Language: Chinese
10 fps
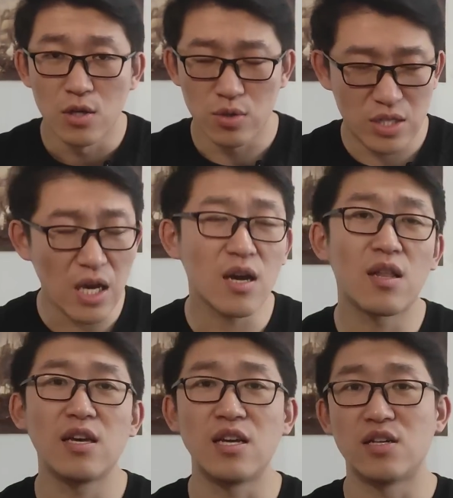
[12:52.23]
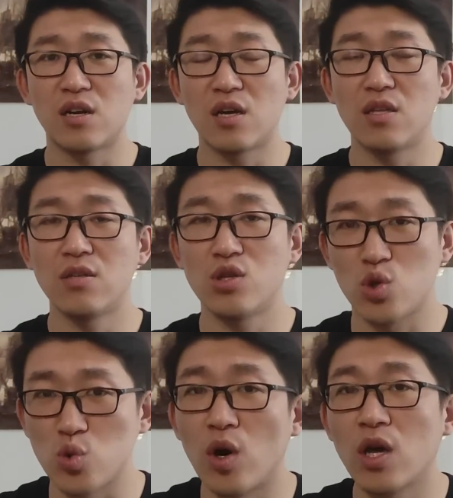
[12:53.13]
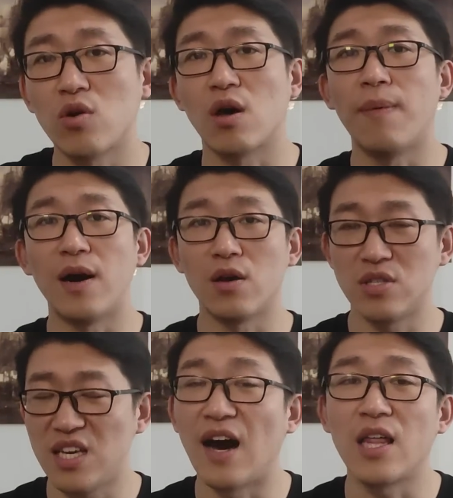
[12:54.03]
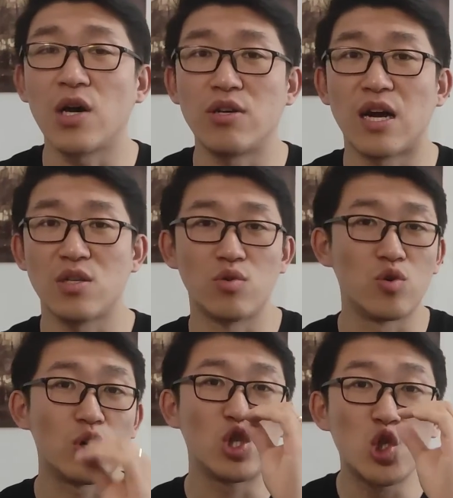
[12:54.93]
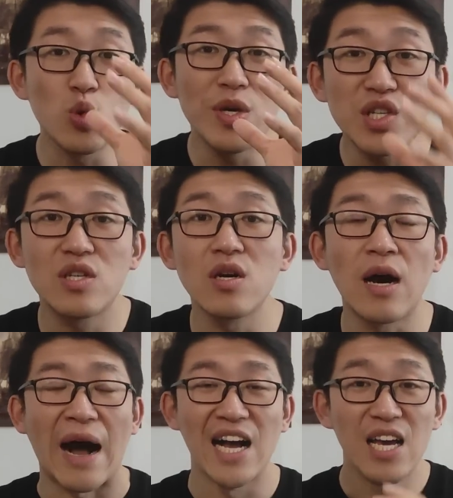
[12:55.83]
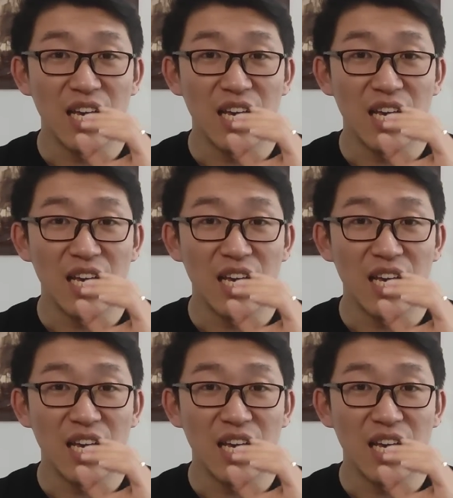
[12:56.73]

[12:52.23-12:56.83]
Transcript: 所以这个呢，也是跟所有的朋友强调一下，就是说追星啊，